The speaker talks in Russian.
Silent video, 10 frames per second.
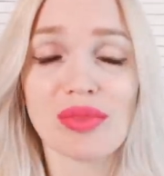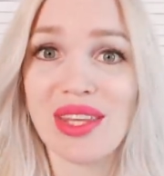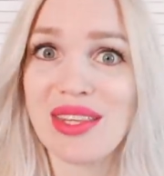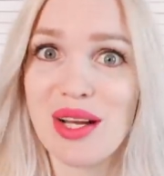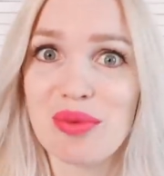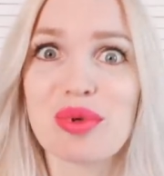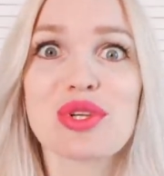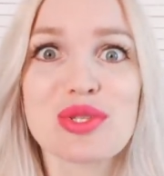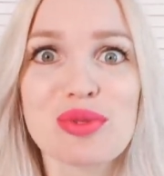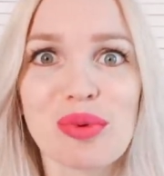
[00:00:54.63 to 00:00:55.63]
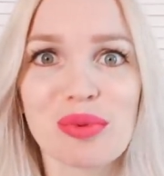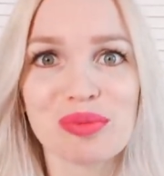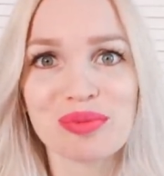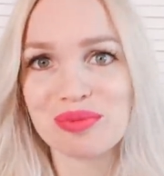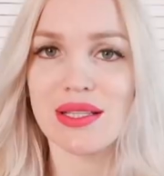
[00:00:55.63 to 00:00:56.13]
Итак, приступим.
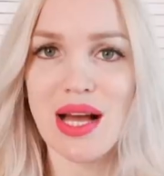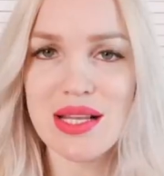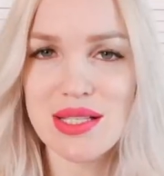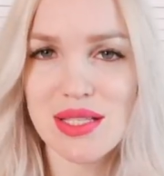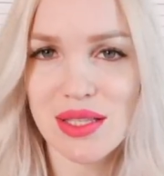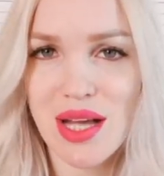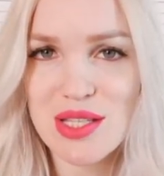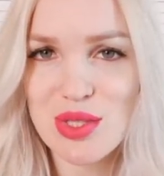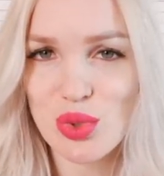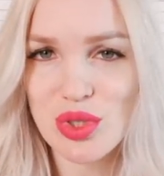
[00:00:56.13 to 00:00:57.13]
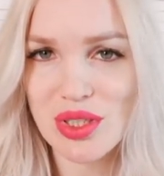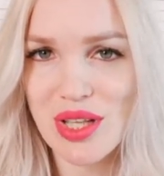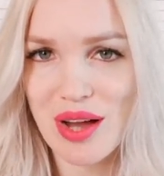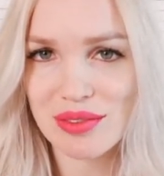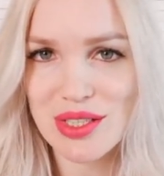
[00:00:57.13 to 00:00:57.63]
Я занялась тут
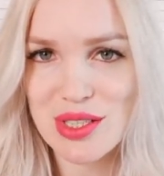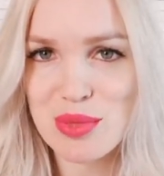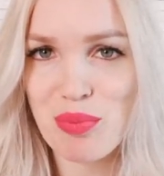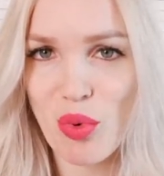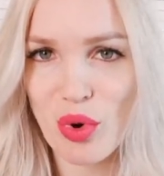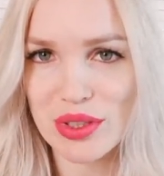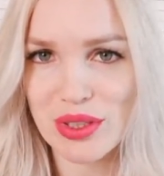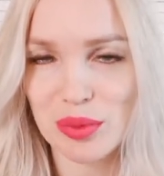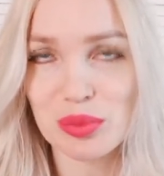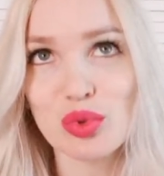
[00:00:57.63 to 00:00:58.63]
недавно спортом.